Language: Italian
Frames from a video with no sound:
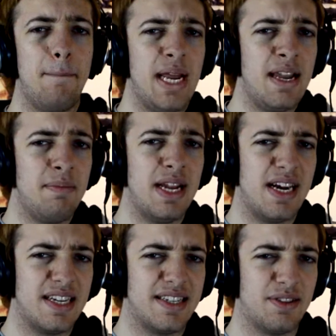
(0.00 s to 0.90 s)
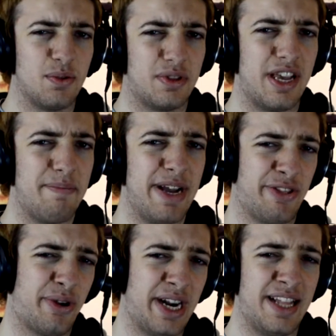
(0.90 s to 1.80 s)
Mille mila hugs a tutti e
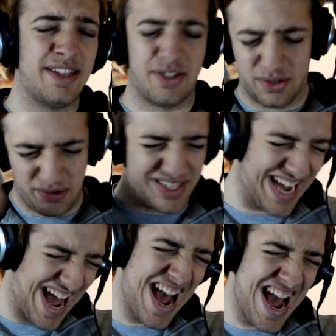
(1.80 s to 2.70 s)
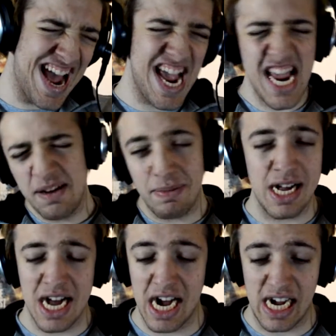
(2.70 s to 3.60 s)
bentornati su Game...
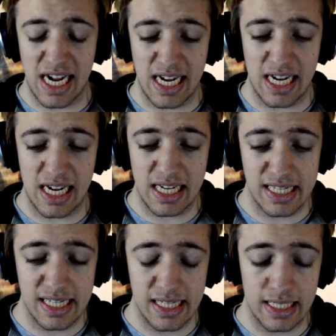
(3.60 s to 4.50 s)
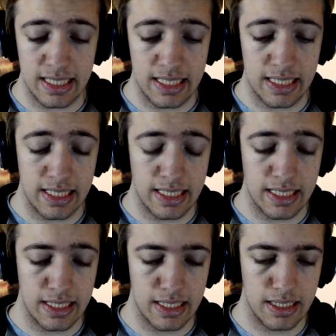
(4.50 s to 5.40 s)

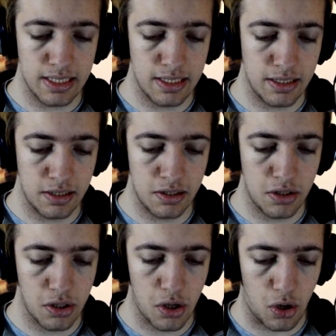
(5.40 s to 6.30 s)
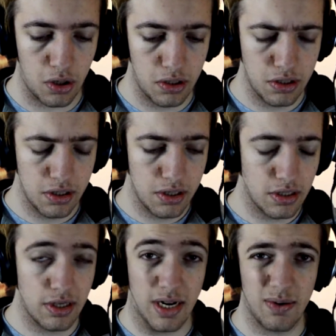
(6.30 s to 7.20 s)
Ah, no,
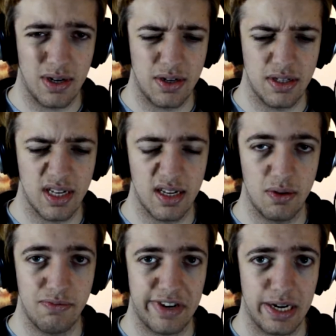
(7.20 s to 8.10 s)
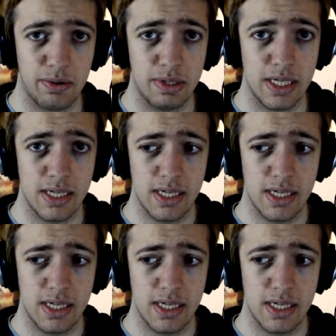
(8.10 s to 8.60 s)
c'è qualcosa che non va qui.